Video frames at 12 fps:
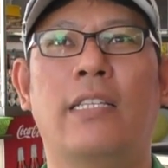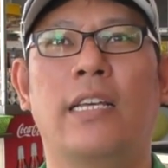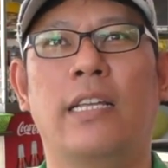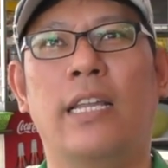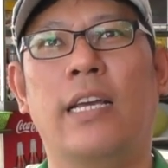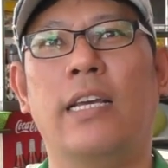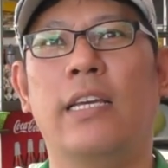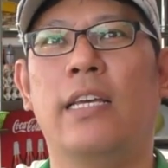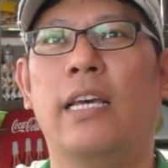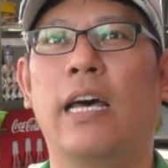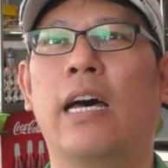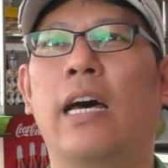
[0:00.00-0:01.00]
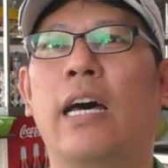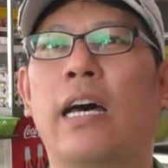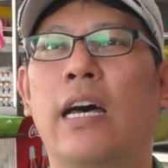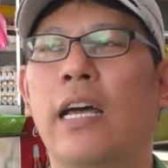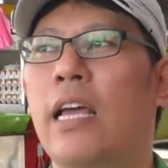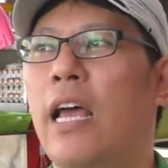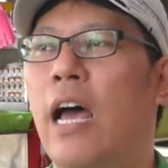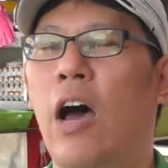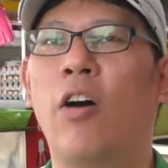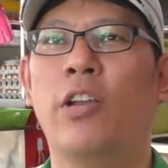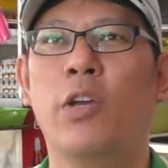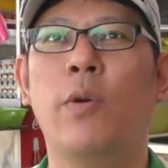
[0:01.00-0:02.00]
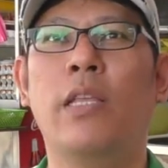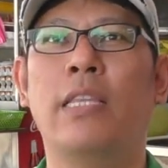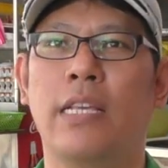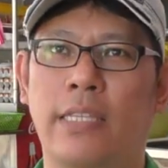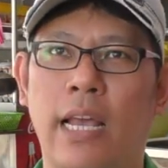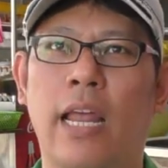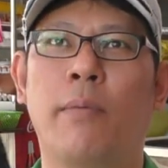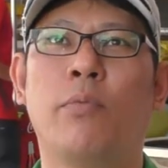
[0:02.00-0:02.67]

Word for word: 的那个啊，房顶会跌下来，